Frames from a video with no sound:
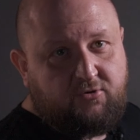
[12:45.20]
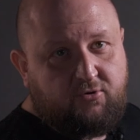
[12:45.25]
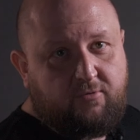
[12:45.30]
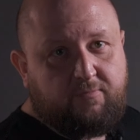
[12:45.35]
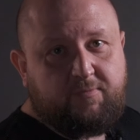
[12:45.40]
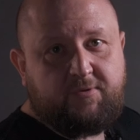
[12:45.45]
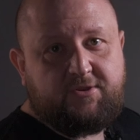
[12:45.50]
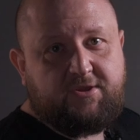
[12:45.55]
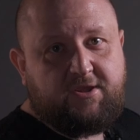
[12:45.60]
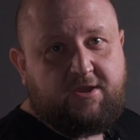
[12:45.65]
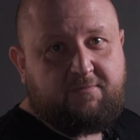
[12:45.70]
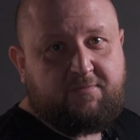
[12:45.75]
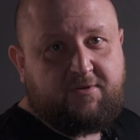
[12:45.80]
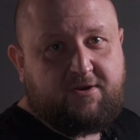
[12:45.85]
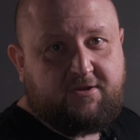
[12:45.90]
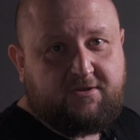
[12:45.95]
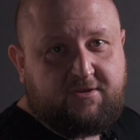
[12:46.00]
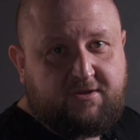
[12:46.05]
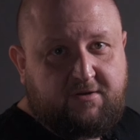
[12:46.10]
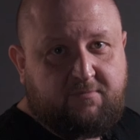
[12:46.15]
опытные
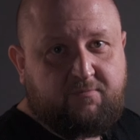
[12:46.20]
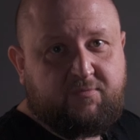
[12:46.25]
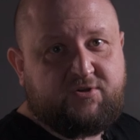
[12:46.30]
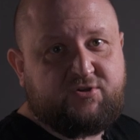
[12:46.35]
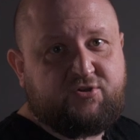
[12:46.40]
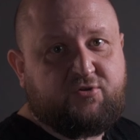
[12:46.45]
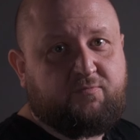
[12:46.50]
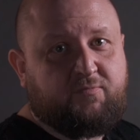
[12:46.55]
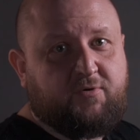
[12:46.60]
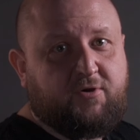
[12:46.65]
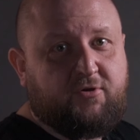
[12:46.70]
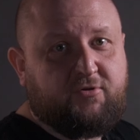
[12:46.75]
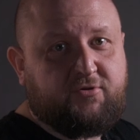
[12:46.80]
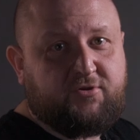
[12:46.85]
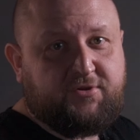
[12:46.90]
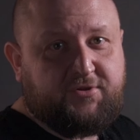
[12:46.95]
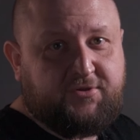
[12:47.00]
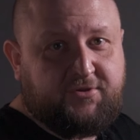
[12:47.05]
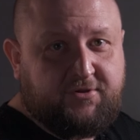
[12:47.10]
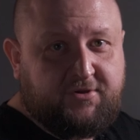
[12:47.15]
операторы приступают
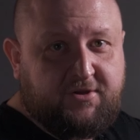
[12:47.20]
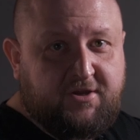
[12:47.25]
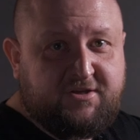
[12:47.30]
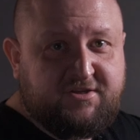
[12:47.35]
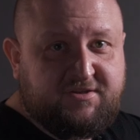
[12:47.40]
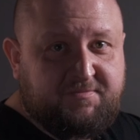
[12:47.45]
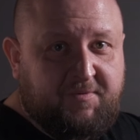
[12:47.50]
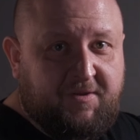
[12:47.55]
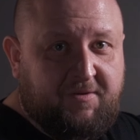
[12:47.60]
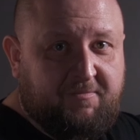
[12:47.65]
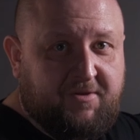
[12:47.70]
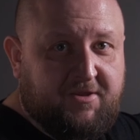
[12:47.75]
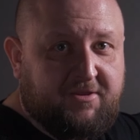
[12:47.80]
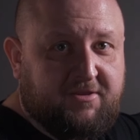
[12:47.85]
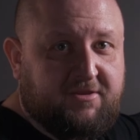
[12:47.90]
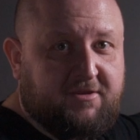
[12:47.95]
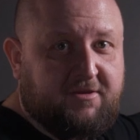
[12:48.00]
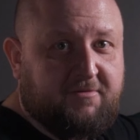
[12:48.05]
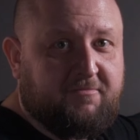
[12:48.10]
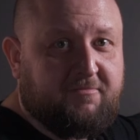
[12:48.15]
к
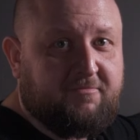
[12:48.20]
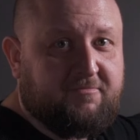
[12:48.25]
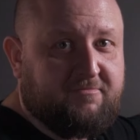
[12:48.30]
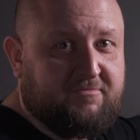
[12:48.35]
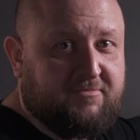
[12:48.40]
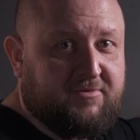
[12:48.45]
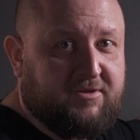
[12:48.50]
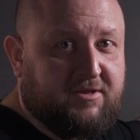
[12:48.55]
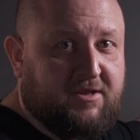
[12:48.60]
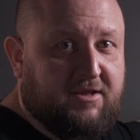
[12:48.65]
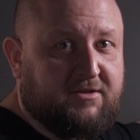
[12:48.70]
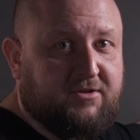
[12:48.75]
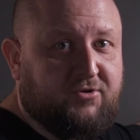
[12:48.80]
экспериментам над